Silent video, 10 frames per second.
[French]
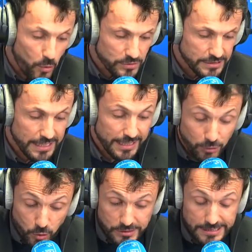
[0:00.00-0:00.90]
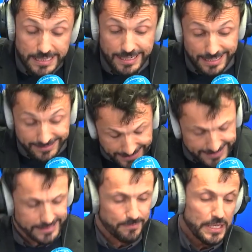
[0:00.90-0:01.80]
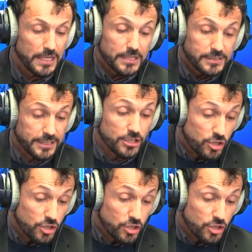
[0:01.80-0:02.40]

11, la 12 et la 13, qui